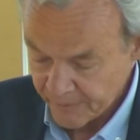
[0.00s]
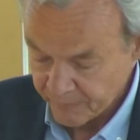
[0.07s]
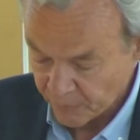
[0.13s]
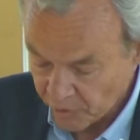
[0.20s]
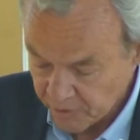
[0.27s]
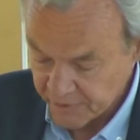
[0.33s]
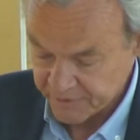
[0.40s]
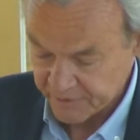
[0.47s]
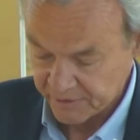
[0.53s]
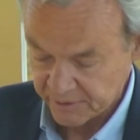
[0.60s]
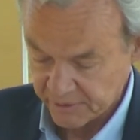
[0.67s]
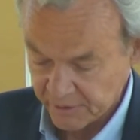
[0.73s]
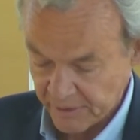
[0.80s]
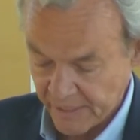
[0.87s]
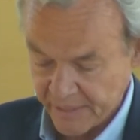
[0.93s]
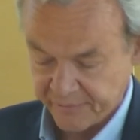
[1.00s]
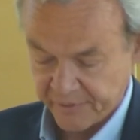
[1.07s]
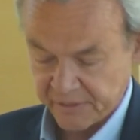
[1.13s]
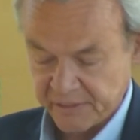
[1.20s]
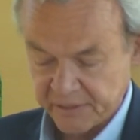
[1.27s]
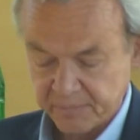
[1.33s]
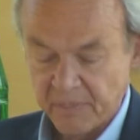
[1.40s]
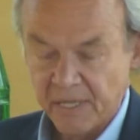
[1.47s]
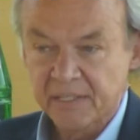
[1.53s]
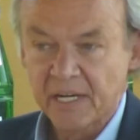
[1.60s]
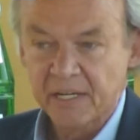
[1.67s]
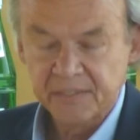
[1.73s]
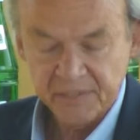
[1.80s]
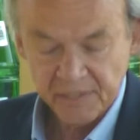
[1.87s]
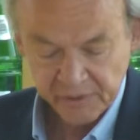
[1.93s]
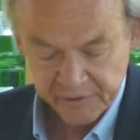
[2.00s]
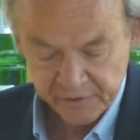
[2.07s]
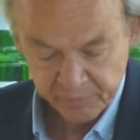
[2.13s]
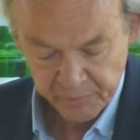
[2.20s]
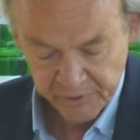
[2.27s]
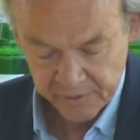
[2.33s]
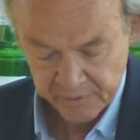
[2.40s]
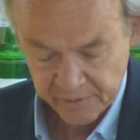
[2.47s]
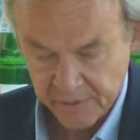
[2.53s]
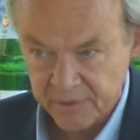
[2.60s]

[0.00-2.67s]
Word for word: wollen sich einfach nicht mehr an einen Tarif binden.